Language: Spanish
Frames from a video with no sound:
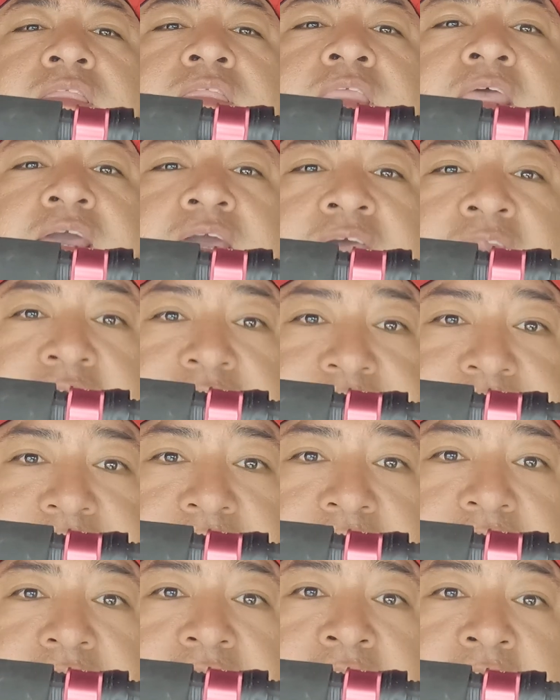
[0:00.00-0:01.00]
de
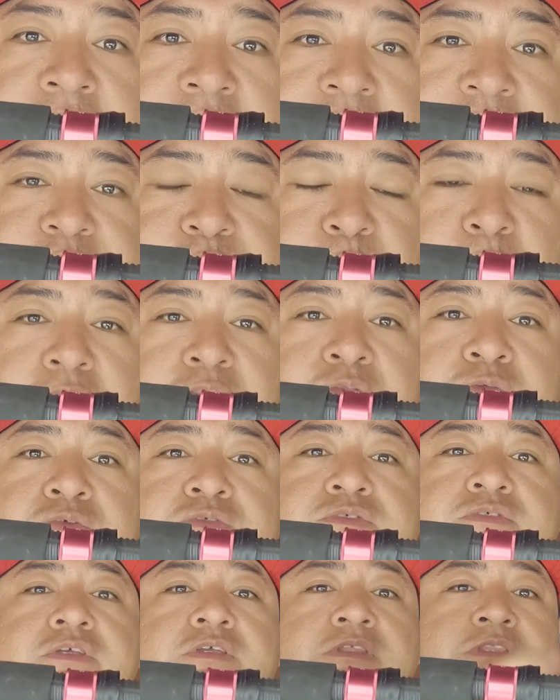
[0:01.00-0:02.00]
grasa de las
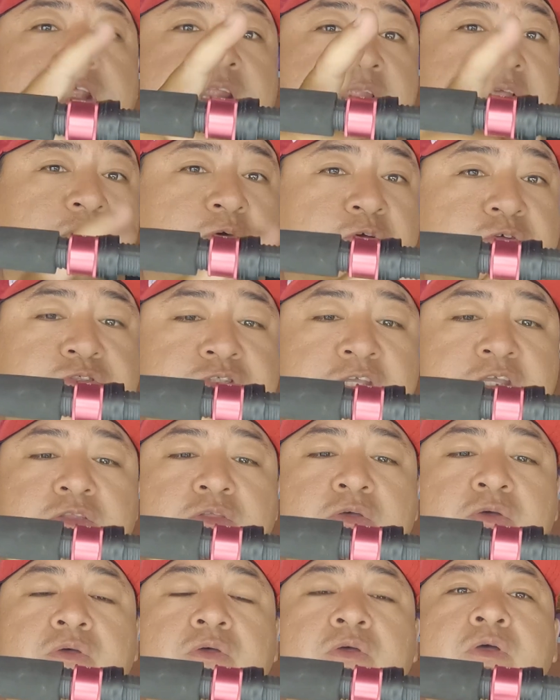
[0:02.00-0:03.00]
manos de
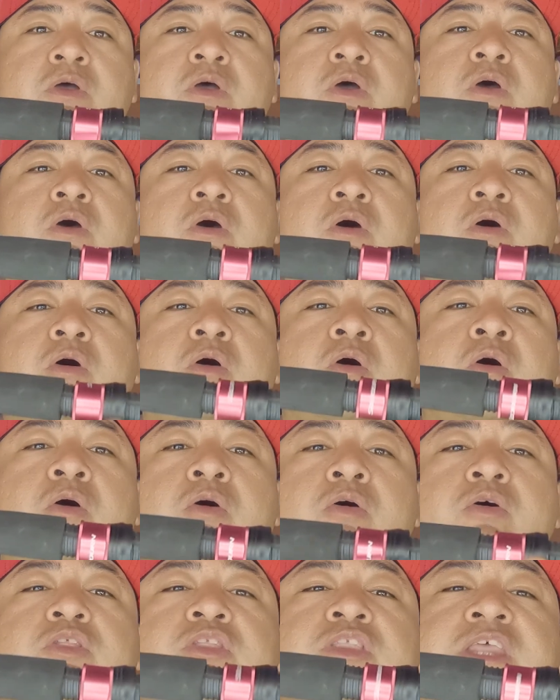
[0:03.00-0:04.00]
langostino
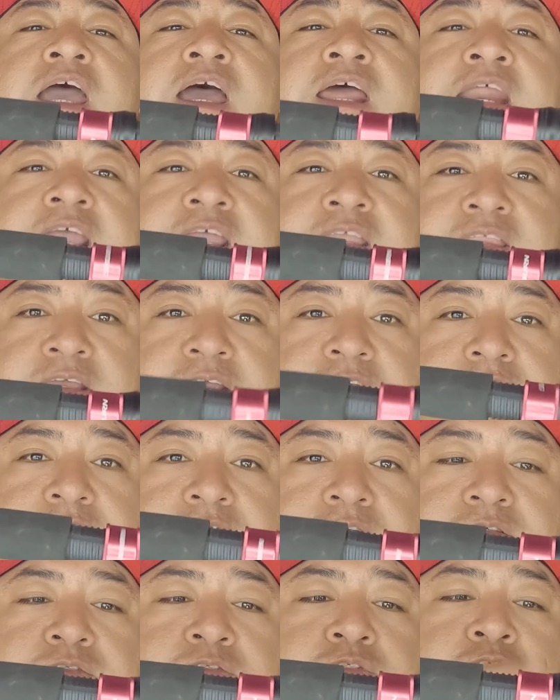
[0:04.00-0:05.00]
o de arena.
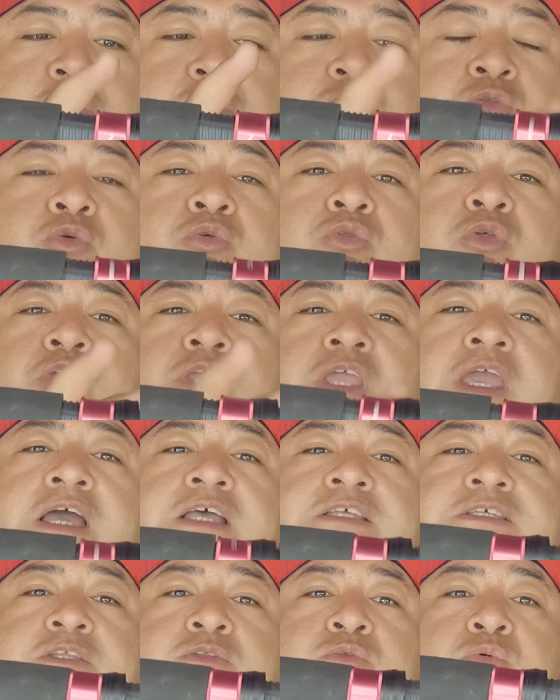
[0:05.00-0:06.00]
Si tú no
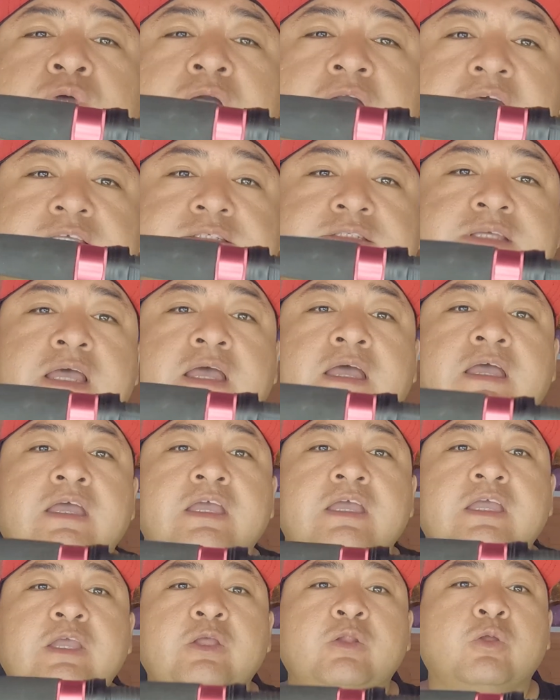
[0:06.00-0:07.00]
llegas a tu casa
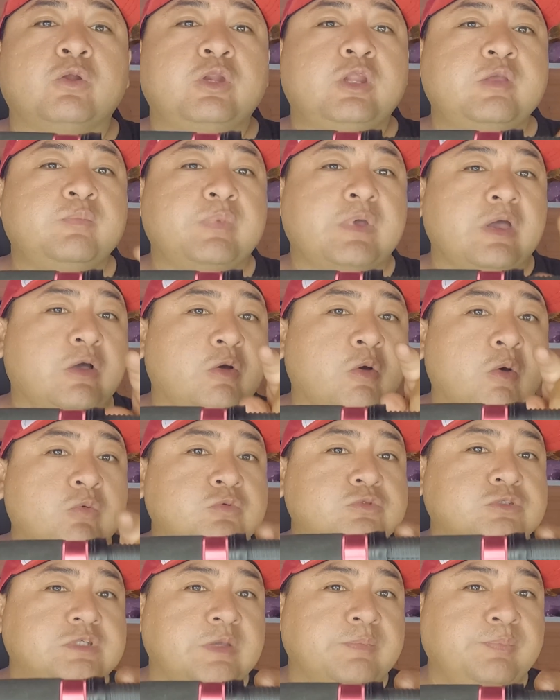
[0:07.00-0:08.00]
y lo limpias con
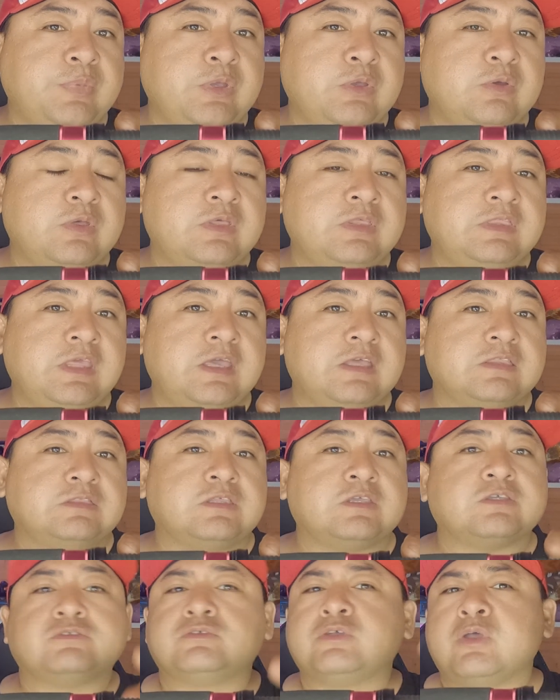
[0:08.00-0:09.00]
un cepillo de
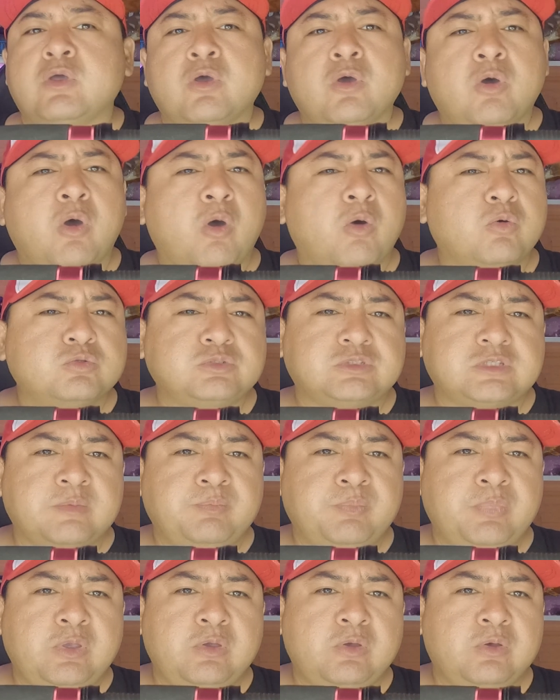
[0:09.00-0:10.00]
dientes o un
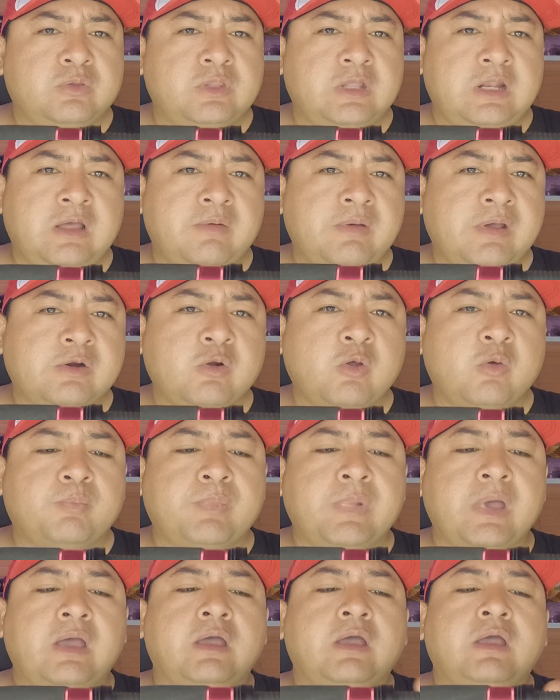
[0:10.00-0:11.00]
cepillo de
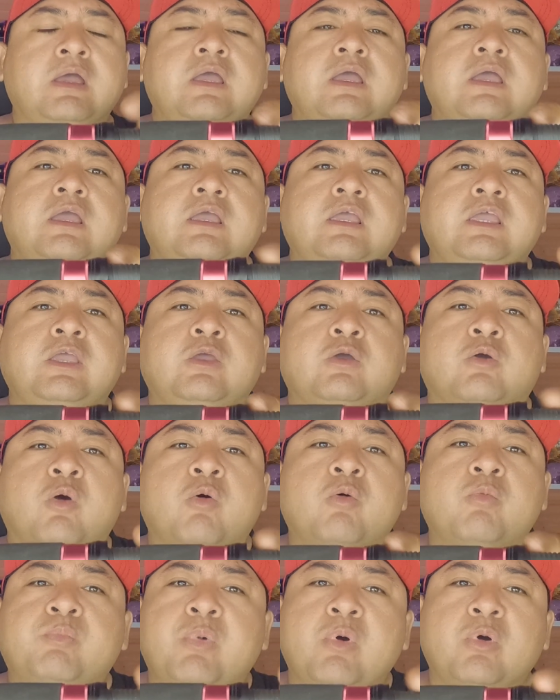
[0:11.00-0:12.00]
lavarropa y
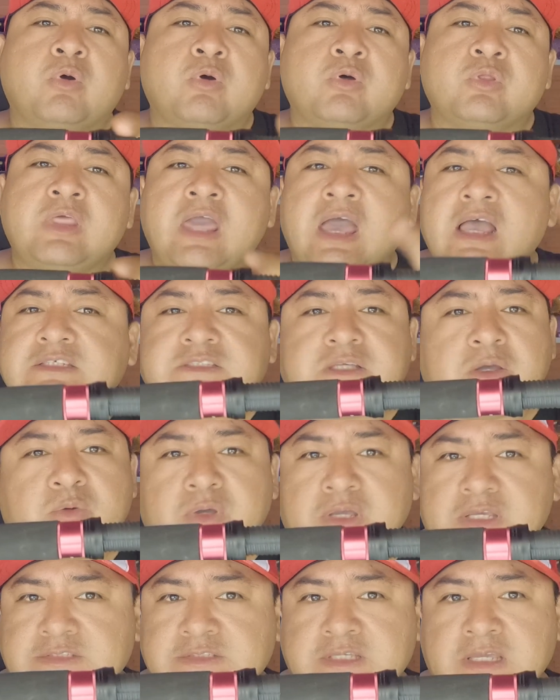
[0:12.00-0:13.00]
con un poco de asia
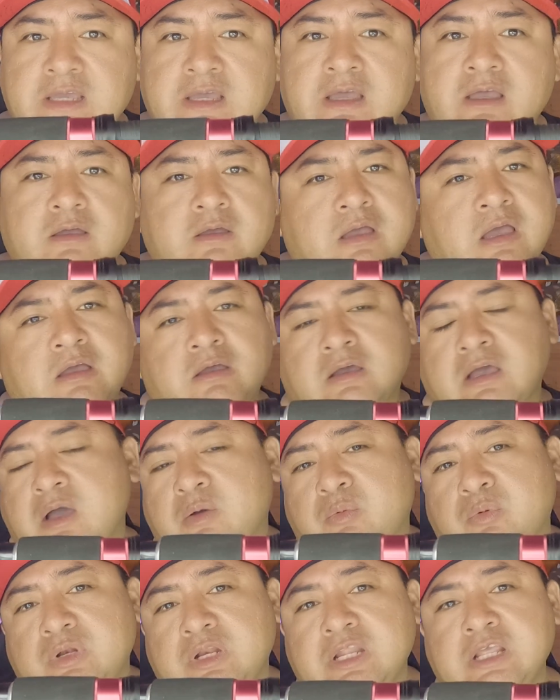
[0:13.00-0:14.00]
aunque sea,
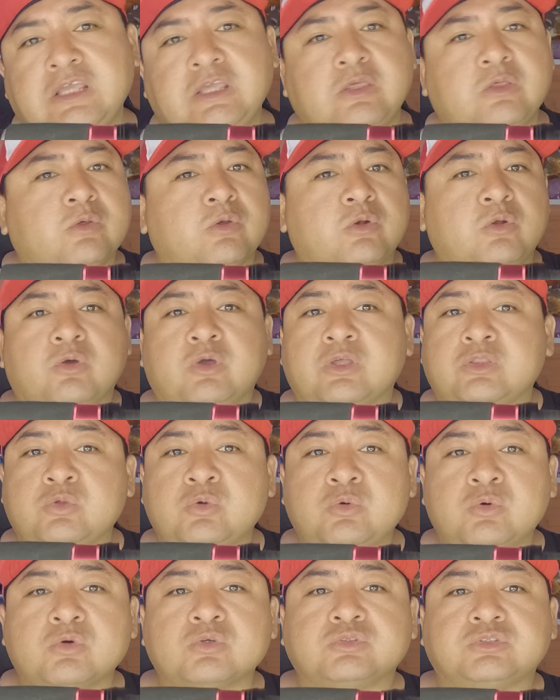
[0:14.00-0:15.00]
un líquido, lo que
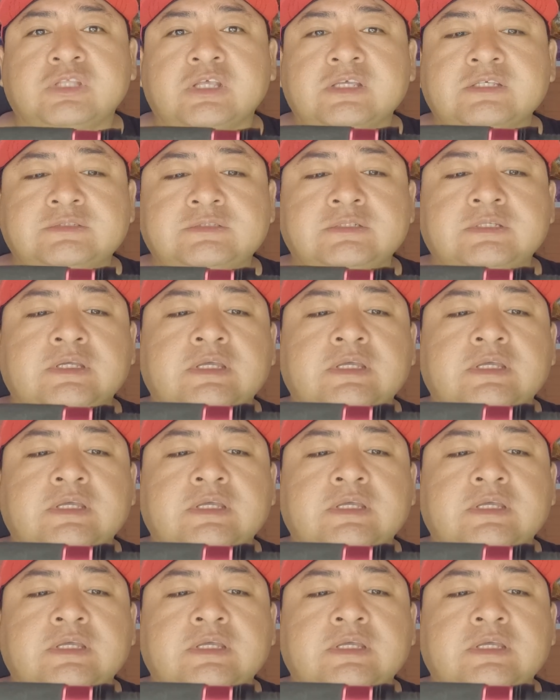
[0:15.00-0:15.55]
tú gustes,